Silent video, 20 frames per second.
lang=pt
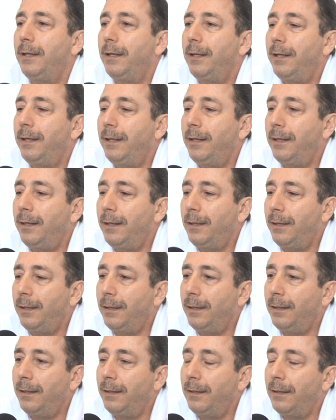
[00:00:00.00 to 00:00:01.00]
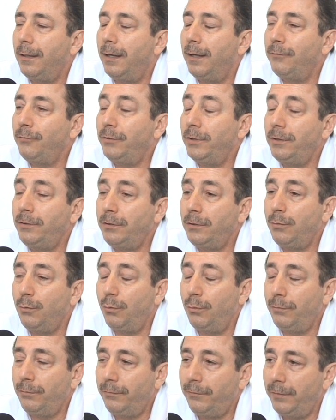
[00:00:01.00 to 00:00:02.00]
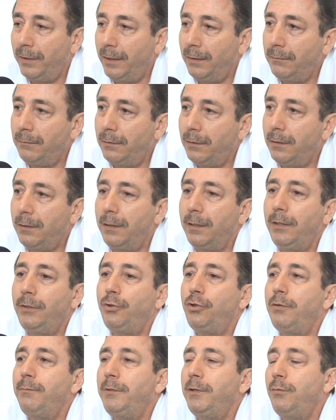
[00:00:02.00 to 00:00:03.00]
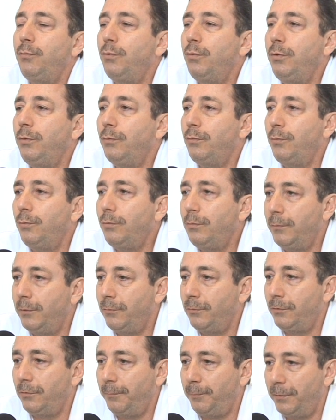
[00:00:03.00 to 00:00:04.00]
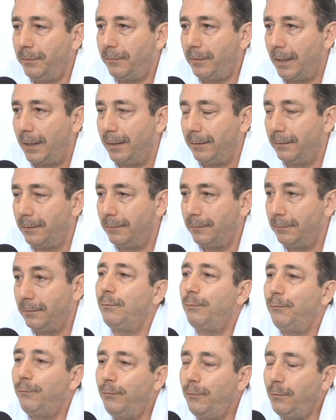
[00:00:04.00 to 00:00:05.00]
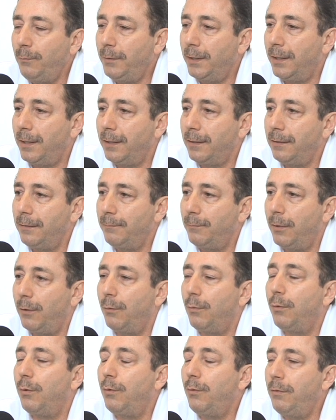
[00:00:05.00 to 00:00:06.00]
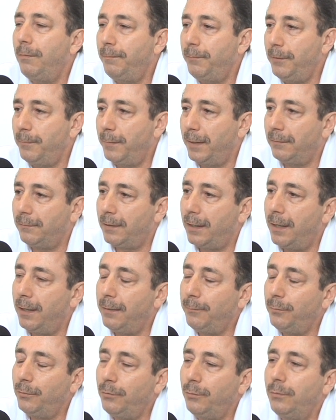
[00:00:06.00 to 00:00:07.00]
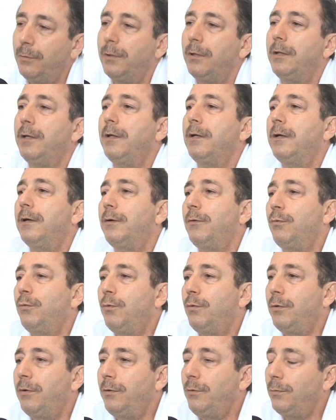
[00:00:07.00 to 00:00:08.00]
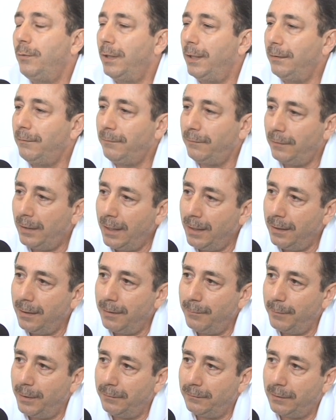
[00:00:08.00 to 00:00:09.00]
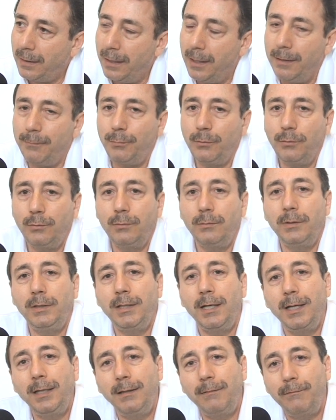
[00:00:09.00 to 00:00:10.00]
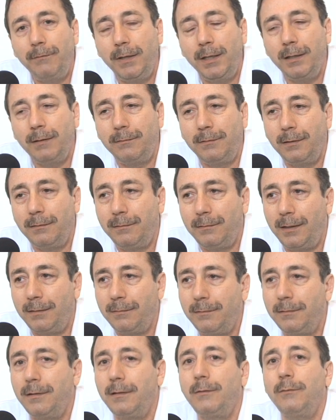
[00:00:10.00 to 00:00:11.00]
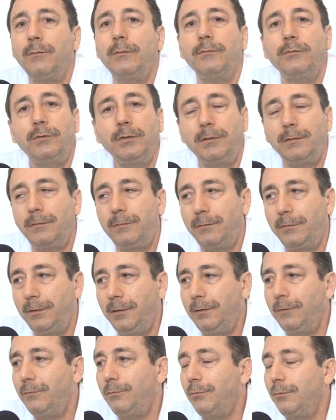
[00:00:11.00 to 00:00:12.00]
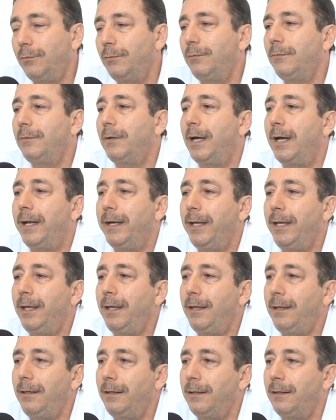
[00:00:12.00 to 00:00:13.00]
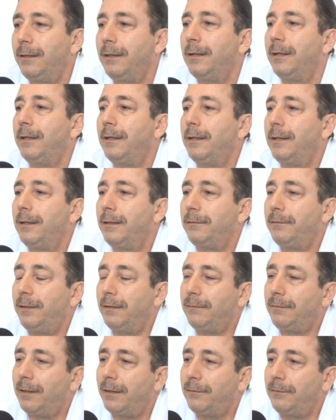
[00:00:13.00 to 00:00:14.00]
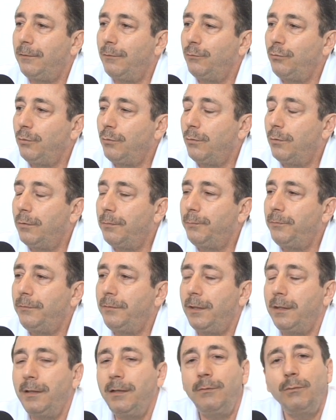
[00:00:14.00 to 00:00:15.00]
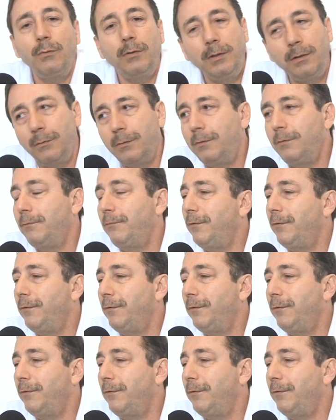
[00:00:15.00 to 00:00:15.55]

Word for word: é, a gente concentra e diminui o número de piscadas. O filme lacrimal rompe mais rápido, o olho resseca mais rápido, e aí vem a sensação de cisco, areia, sensação de corpo estranho e olho